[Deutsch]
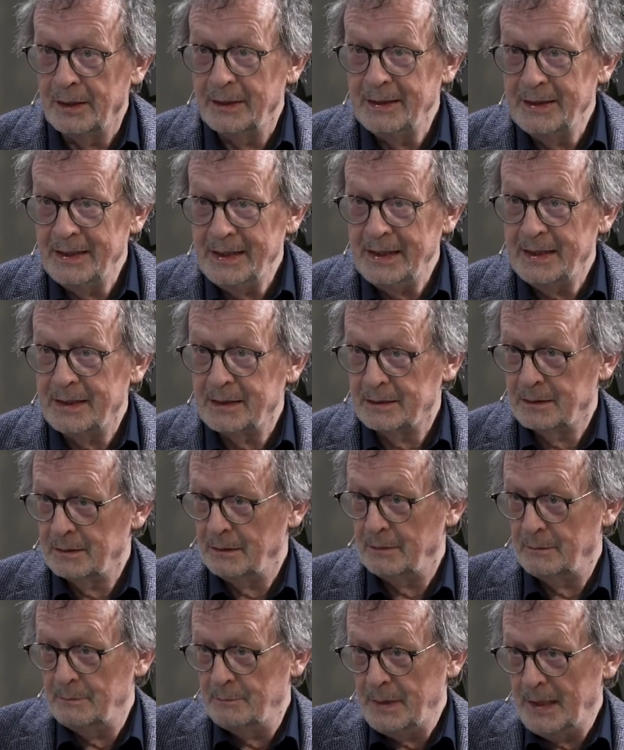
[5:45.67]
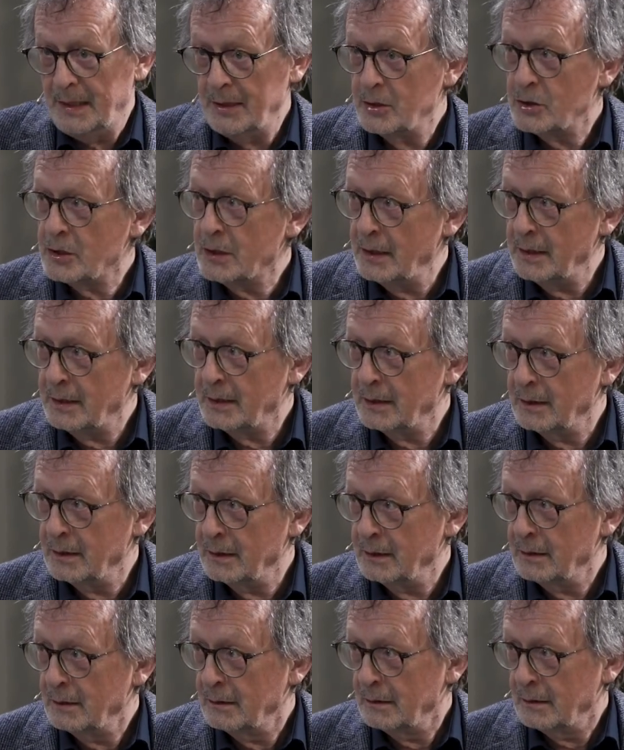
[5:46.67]

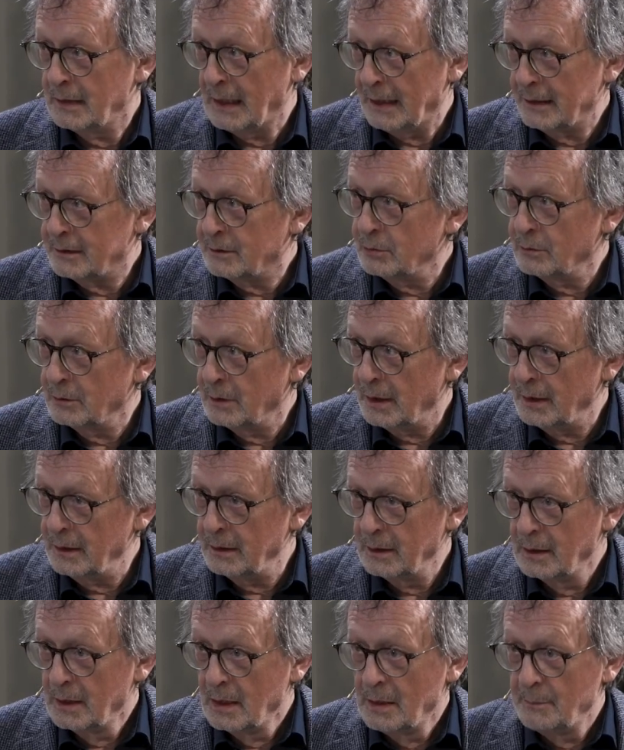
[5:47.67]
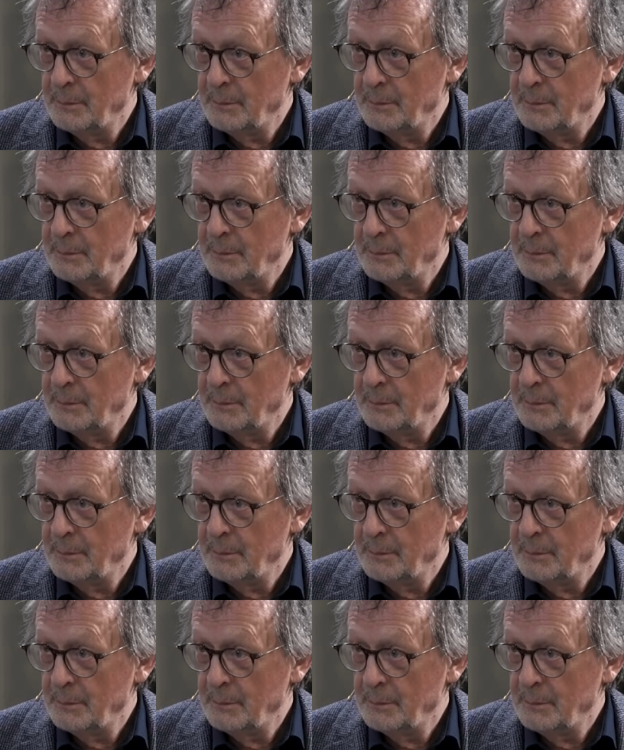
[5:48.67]
nichtmenschlichen Gattungen,